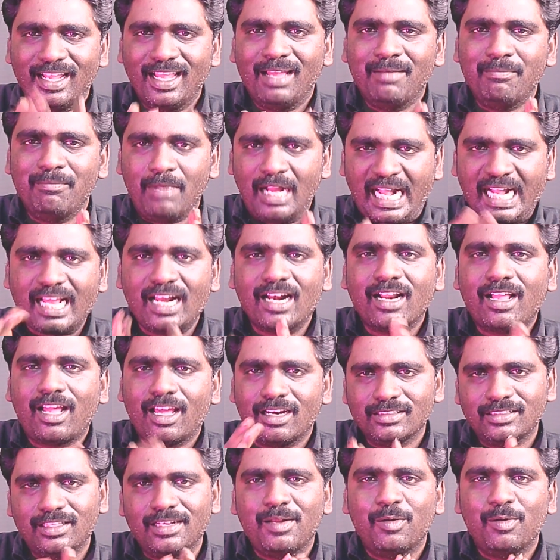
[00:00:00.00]
இங்க மக்கள்
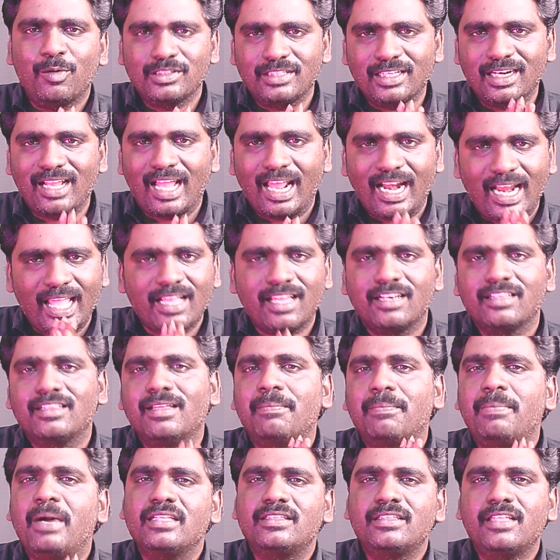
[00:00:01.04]
கருத்துல ஒருத்தர்
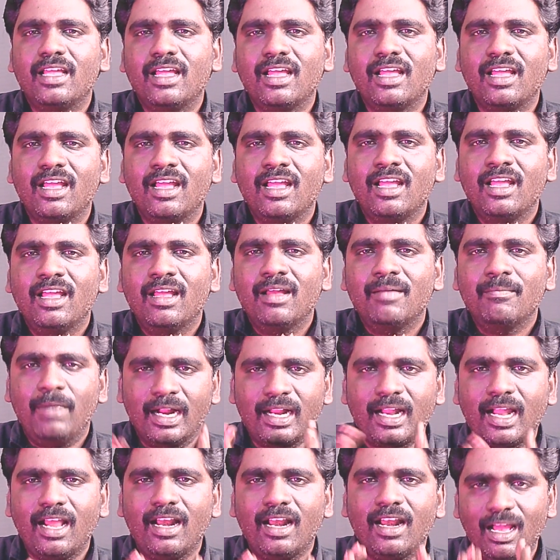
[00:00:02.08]
கலாய்கிறத பார்த்தேன்
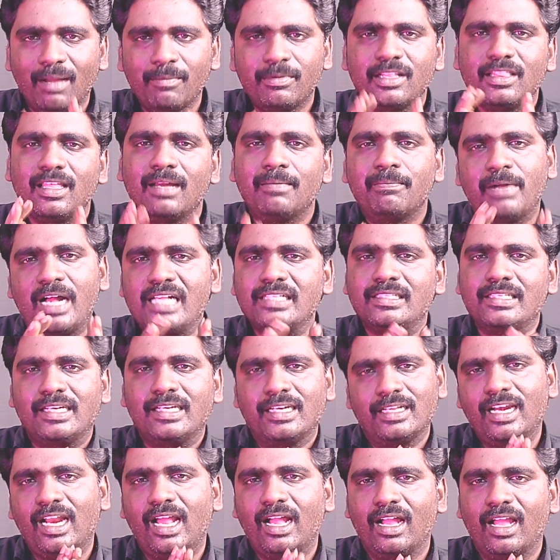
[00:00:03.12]
மக்கள்லாம் அப்படிதான்
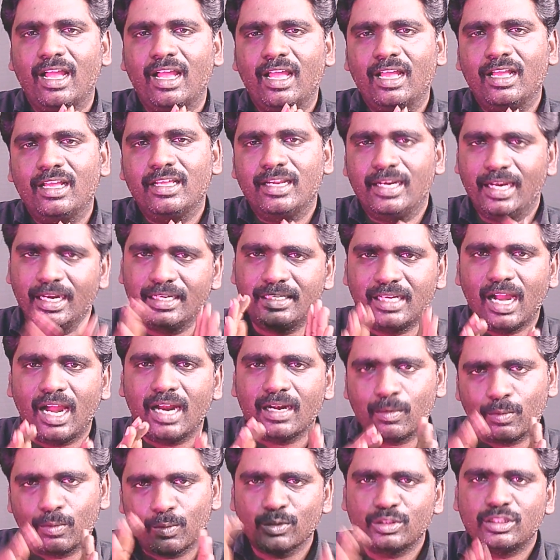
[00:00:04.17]
பார்த்துட்டு இருக்கிறாங்க ரெட்
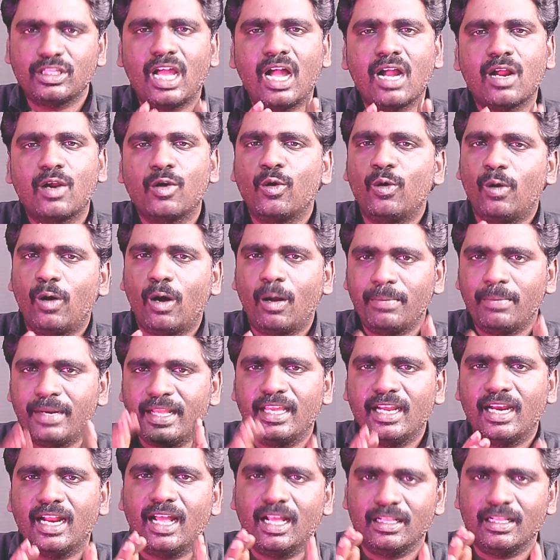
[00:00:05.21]
கார்டு கொடுத்தாகணும்
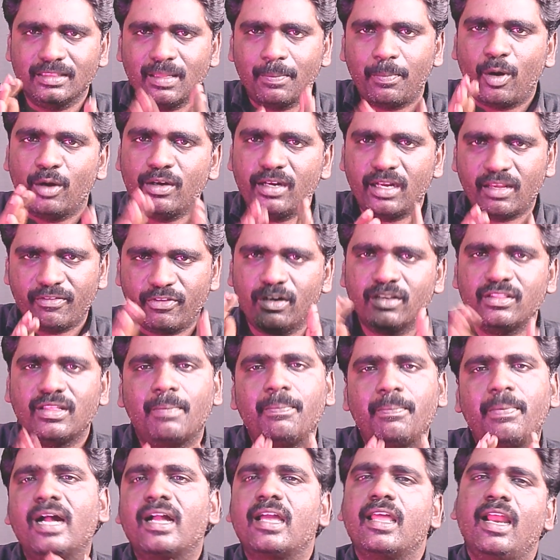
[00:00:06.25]
அப்படிங்கிற அந்த பாயிண்ட் ஆஃப் வியூல
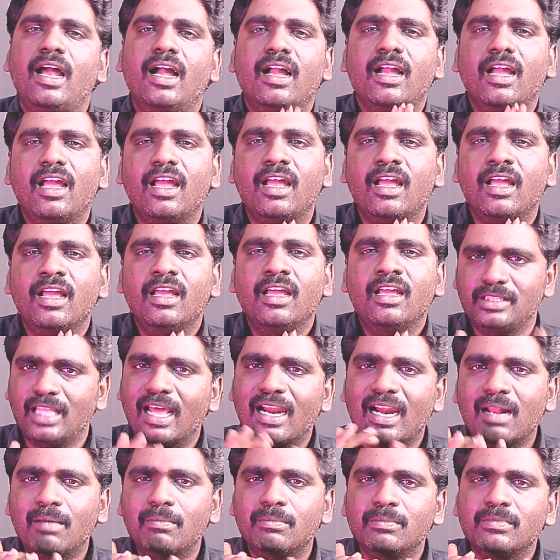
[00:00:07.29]
தான் பார்க்குறாங்க இப்போ
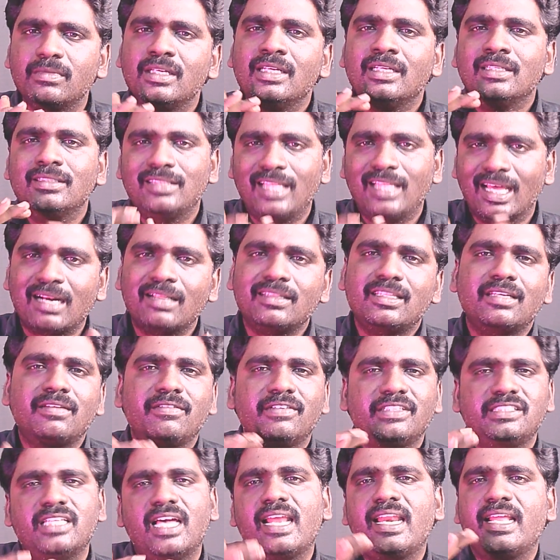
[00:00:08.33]
தரம்
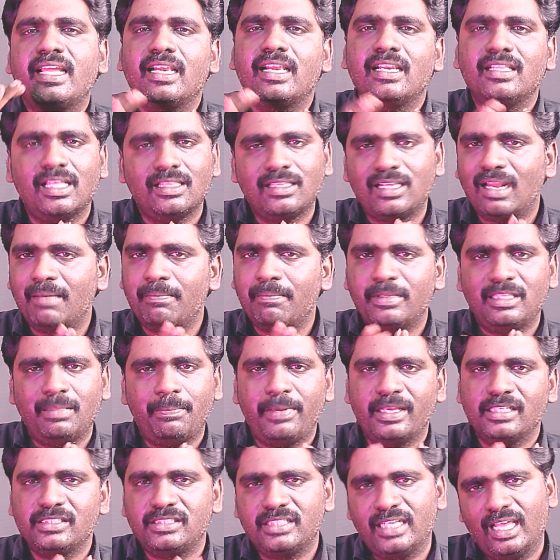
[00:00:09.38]
தரத்தை விசாரிக்கிறது அதெல்லாம்
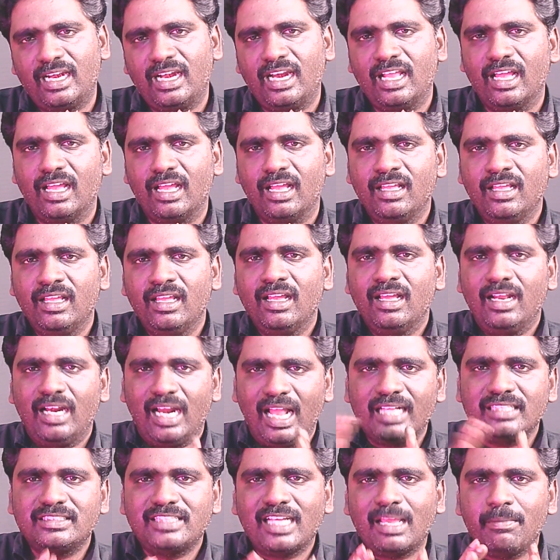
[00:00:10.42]
பற்றி பேசுகிறாருல
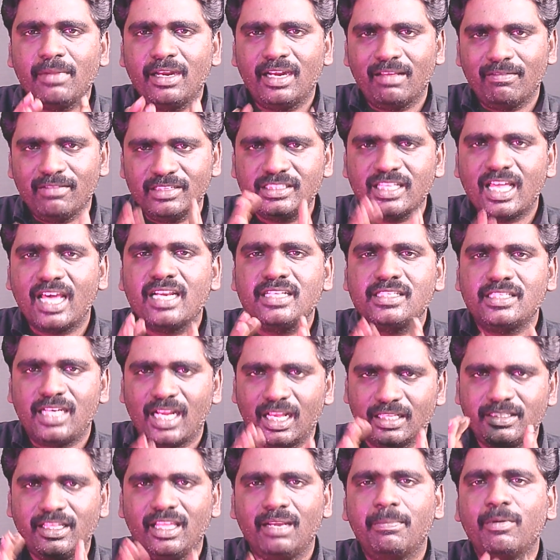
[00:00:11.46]
லாஸ்ட் டைம் என்ன
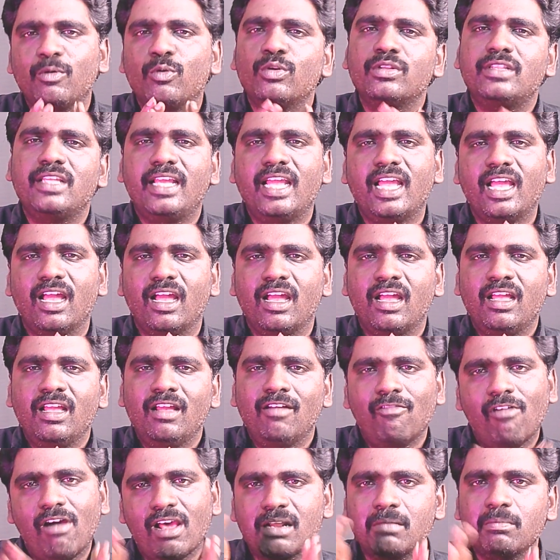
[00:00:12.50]
விசாரிச்சுட்டா தீர்ப்பு கொடுத்தீங்க
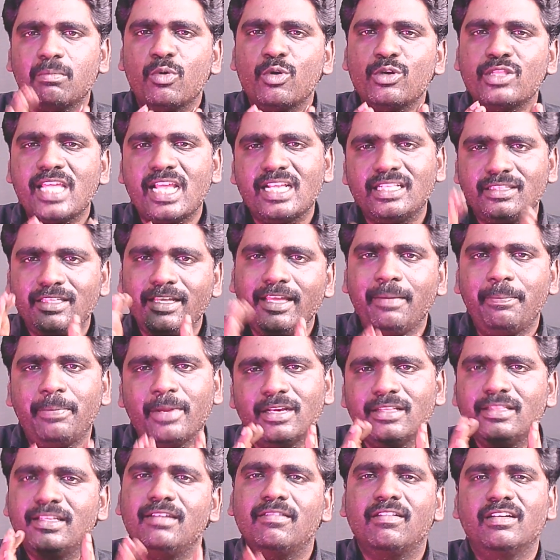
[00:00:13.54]
வரும்போதே
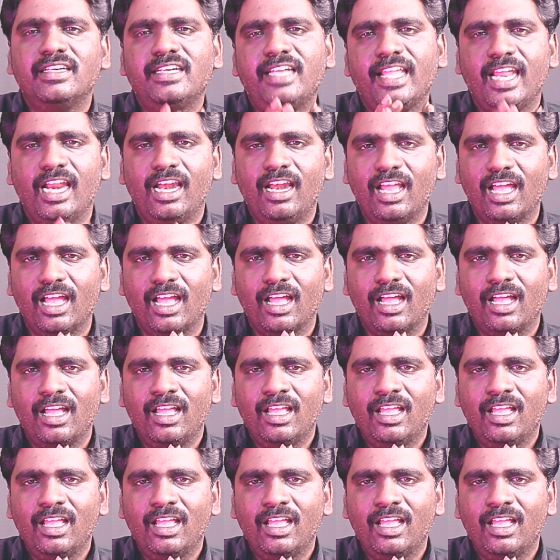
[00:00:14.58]
தீர்ப்பு எழுதிட்டு வந்துட்டீங்கல்ல